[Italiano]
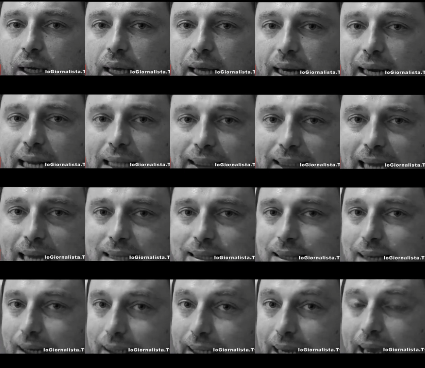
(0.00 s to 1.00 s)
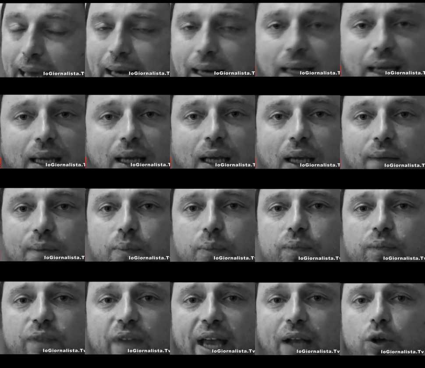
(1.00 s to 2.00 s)
realtà straniere e che
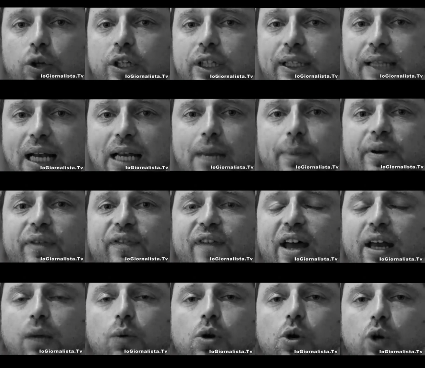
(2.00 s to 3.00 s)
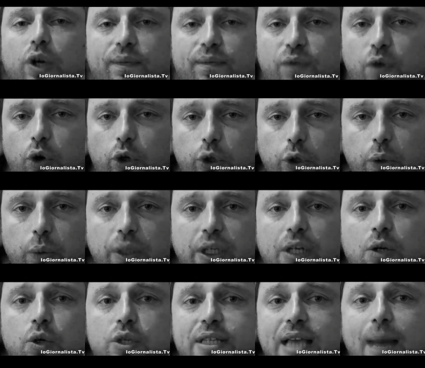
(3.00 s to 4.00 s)
vengono in Italia per fare quello che vogliono, quindi
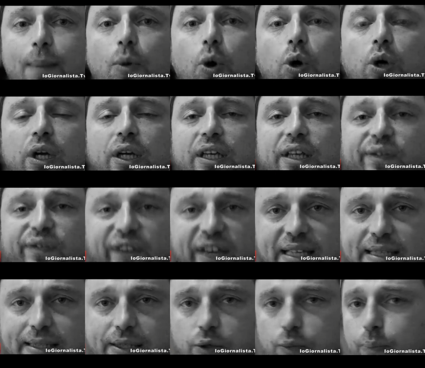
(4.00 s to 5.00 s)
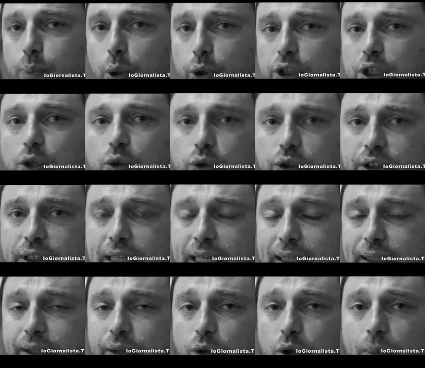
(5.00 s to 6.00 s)
noi siamo i fessi un po' del
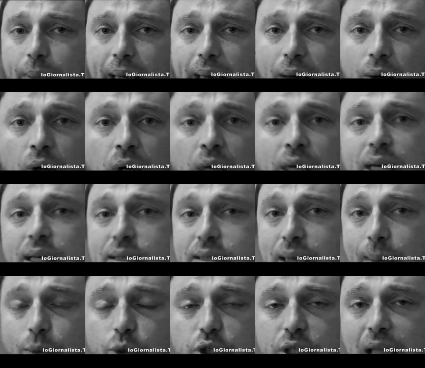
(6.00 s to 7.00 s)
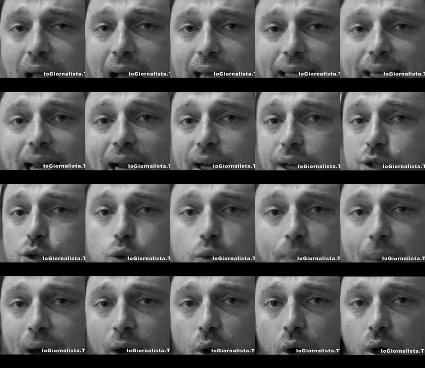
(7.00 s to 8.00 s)
continente europeo e siamo stanchi, anche sui
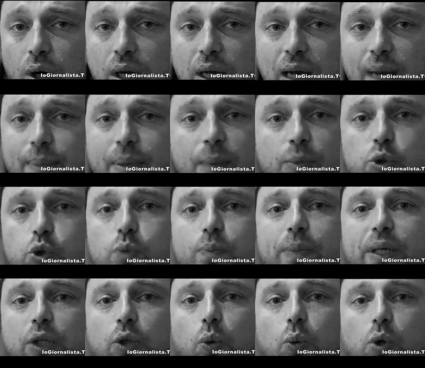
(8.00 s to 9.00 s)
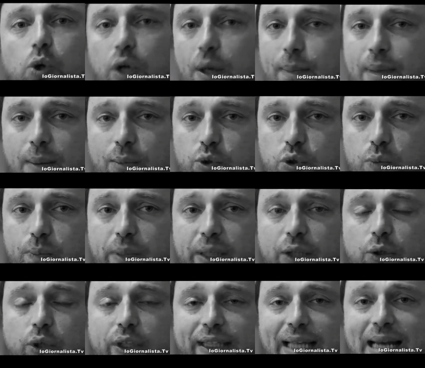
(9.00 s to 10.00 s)
Marò abbiamo subito quello che abbiamo
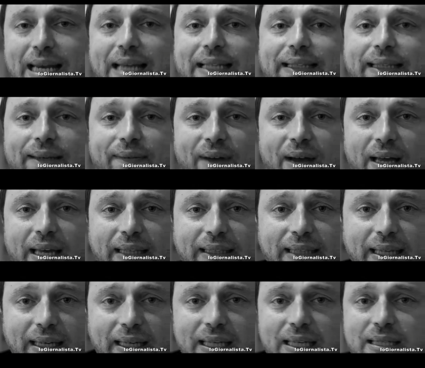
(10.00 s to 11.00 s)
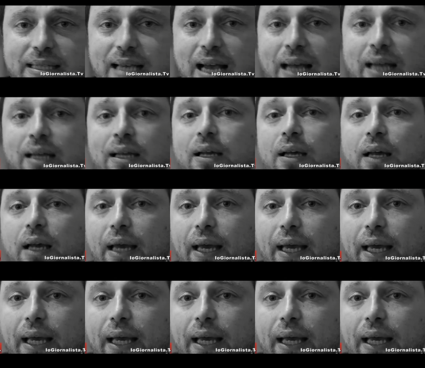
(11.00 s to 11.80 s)
subito, l'Italia è, è derisa eh,